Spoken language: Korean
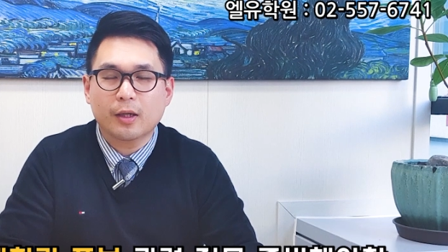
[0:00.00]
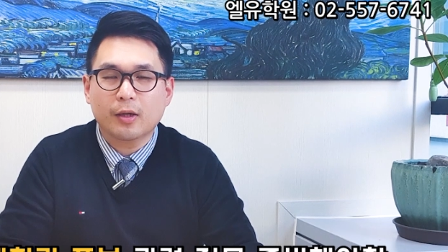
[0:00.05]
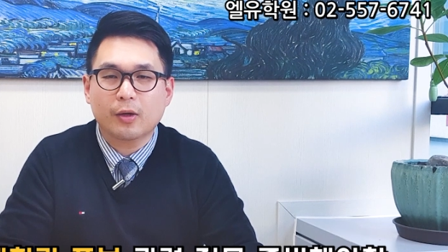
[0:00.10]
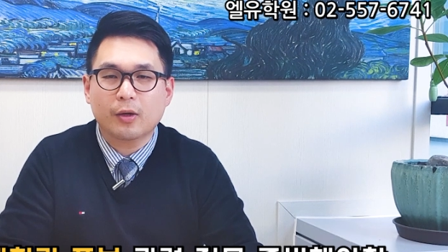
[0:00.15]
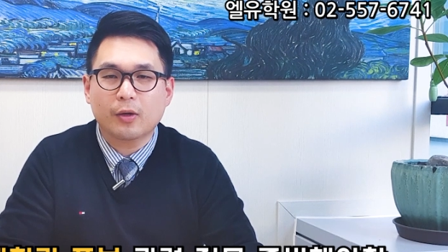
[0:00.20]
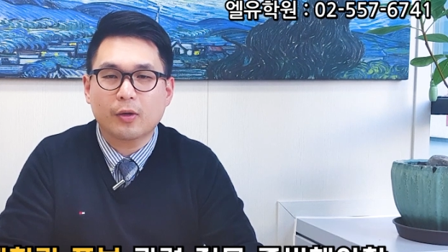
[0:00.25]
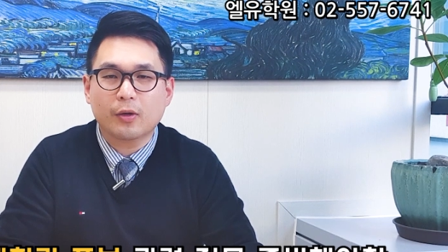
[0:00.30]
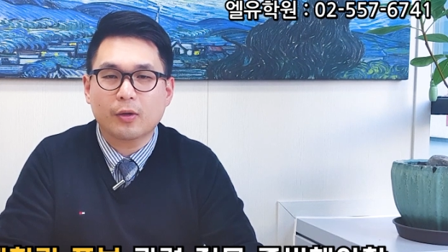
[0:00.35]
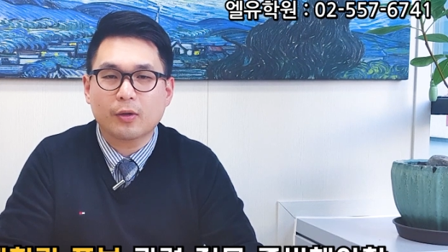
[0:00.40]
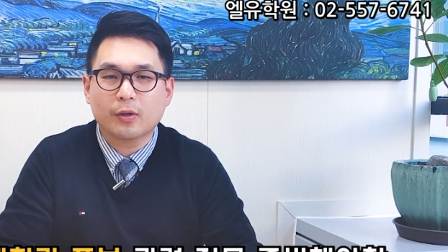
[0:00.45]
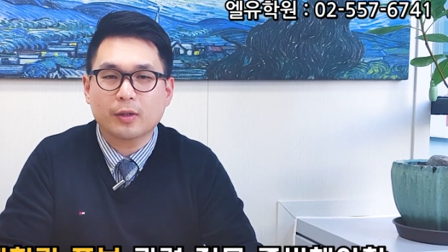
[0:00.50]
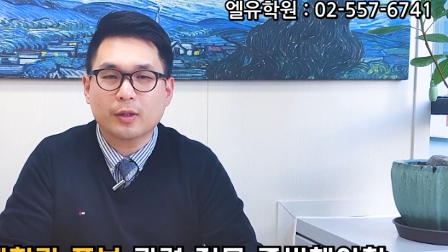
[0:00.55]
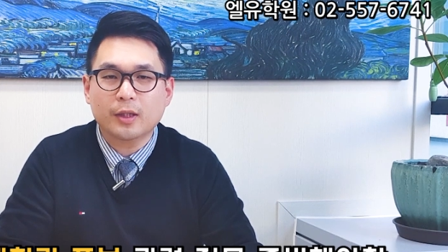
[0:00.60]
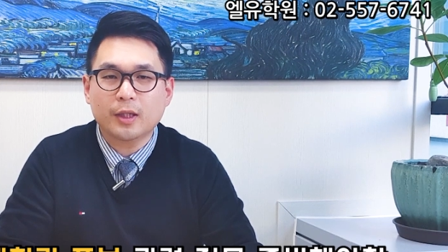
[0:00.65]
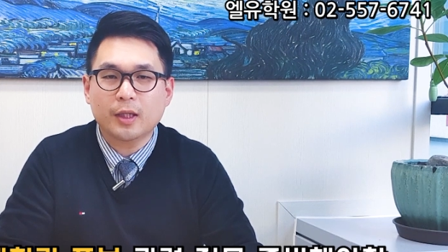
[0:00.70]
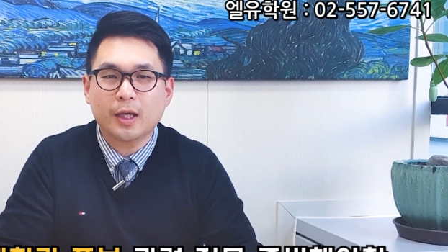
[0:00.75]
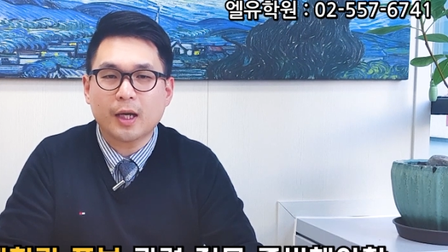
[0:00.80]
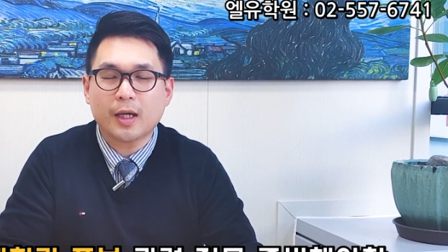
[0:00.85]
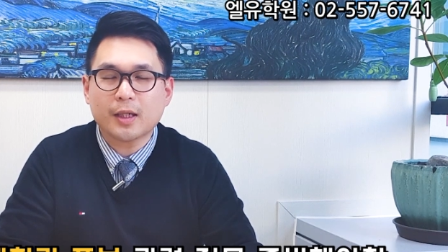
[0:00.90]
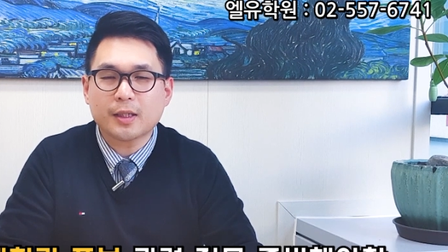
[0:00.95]
어,
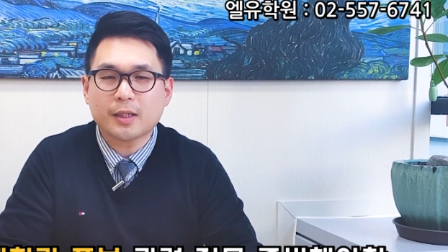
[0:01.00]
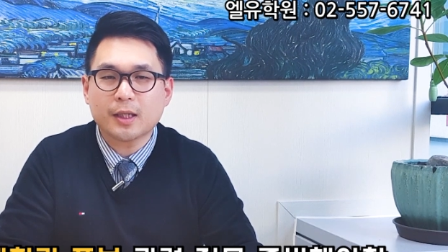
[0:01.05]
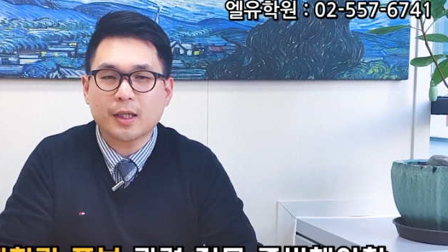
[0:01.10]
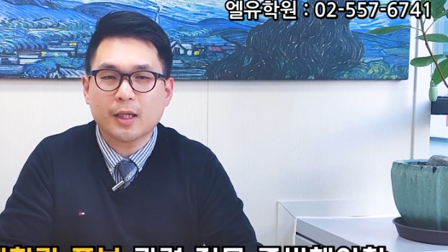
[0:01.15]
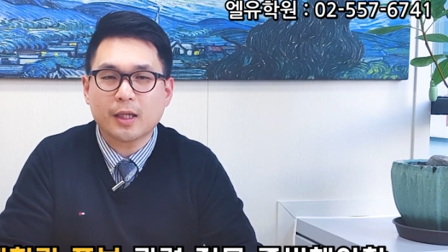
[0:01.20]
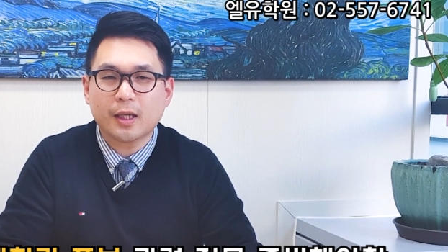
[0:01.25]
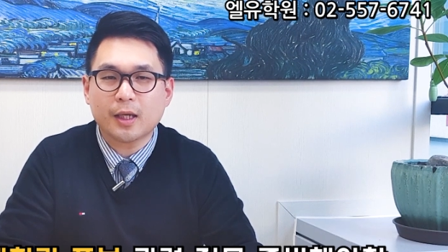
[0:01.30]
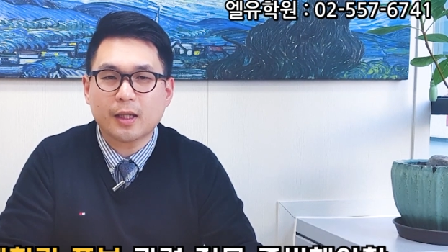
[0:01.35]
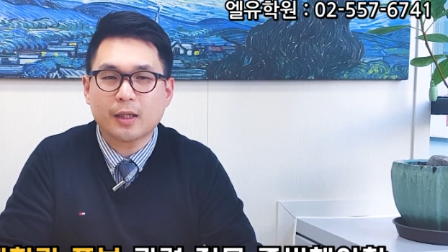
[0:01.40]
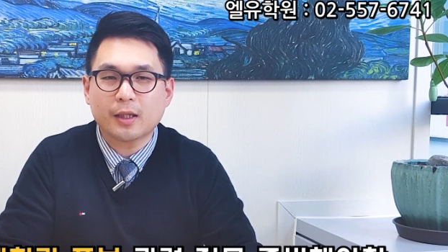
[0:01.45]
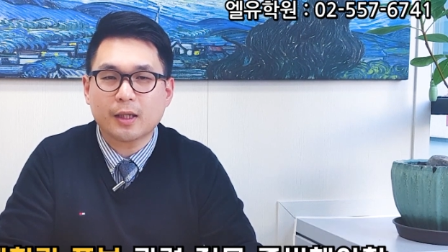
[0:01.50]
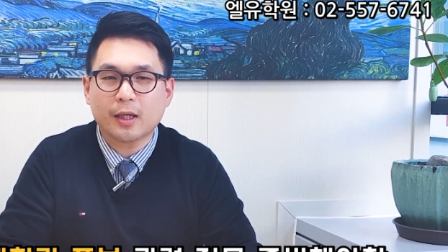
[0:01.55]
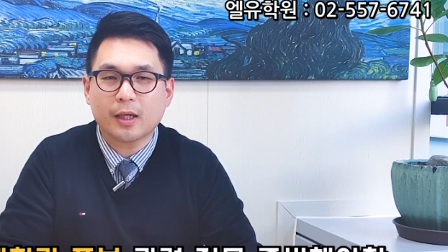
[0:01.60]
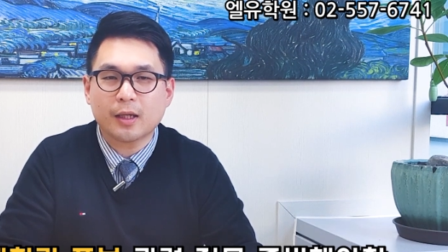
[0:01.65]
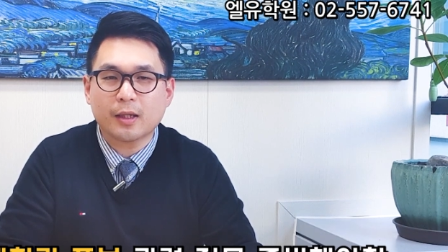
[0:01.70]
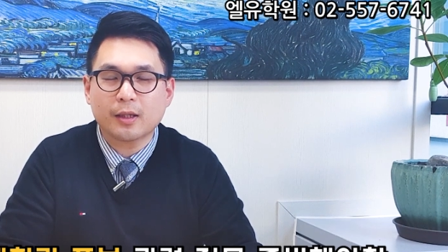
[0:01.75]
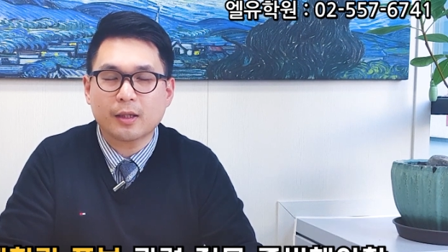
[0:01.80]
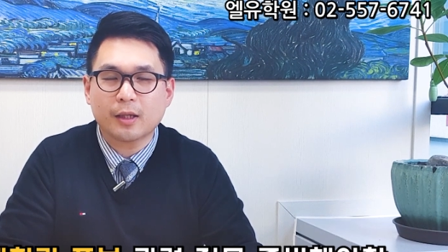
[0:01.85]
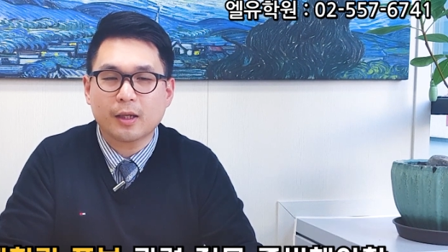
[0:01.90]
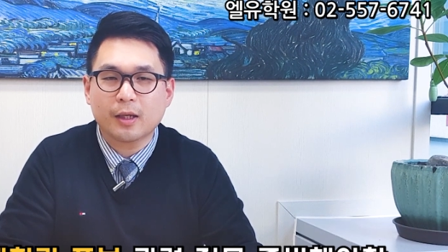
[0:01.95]
이 학생에
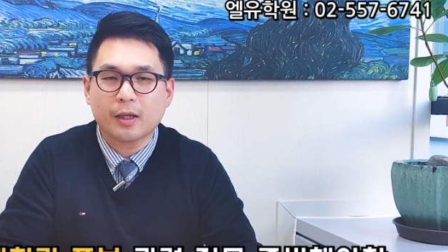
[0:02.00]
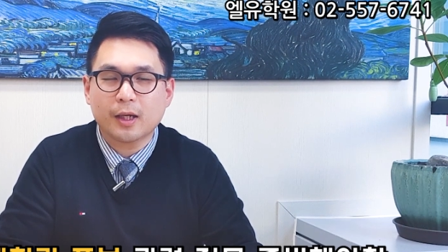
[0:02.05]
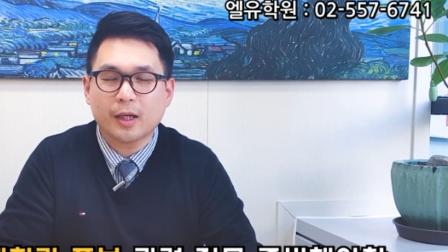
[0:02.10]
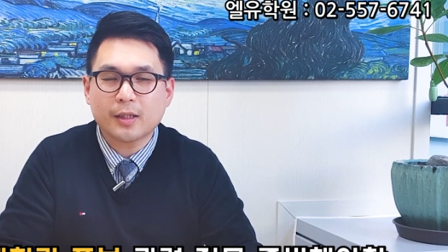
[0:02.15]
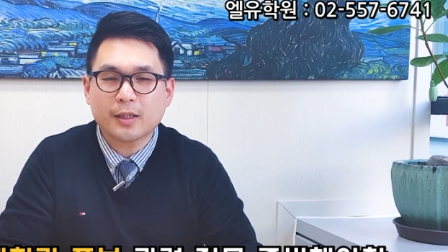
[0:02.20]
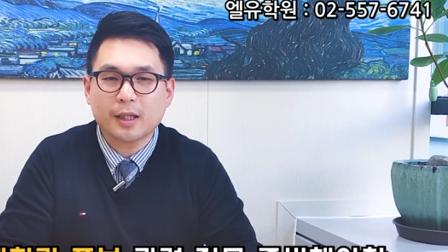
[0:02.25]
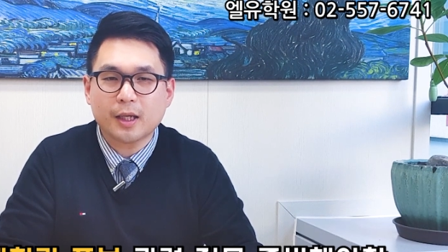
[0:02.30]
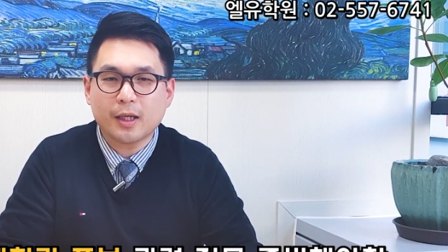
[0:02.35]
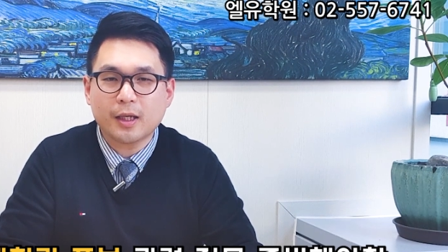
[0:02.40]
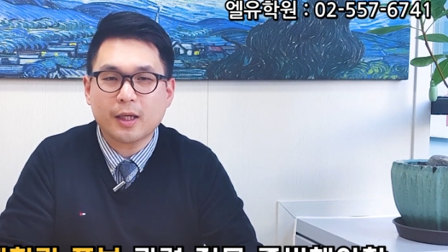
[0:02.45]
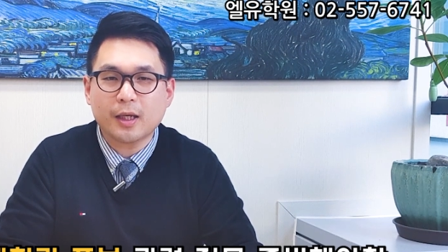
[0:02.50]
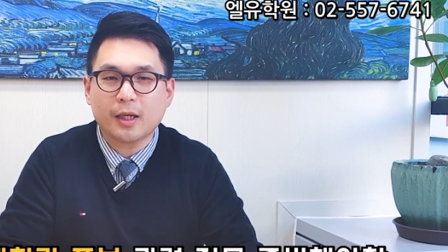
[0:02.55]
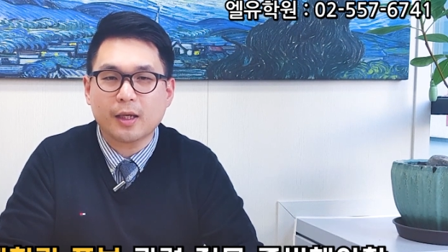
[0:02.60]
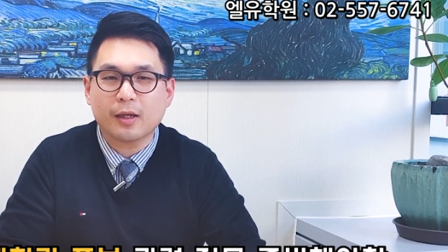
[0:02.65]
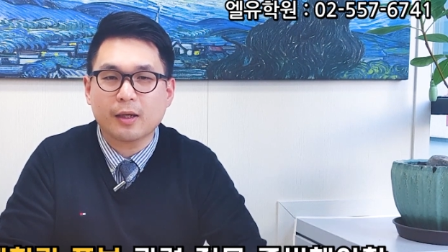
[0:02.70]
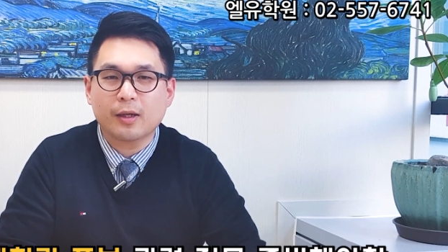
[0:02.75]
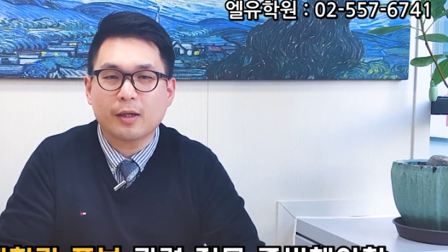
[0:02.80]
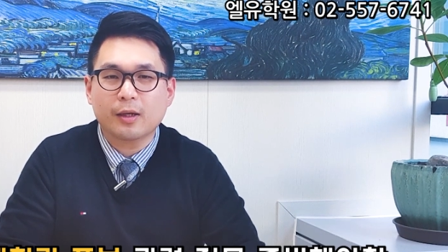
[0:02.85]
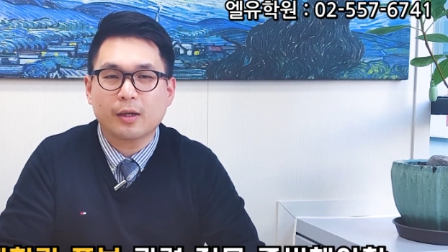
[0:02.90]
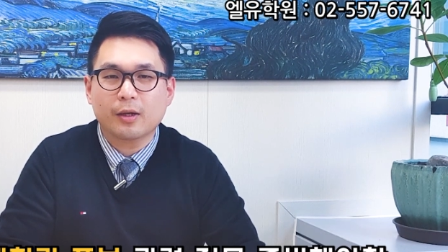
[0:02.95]
대한 학생이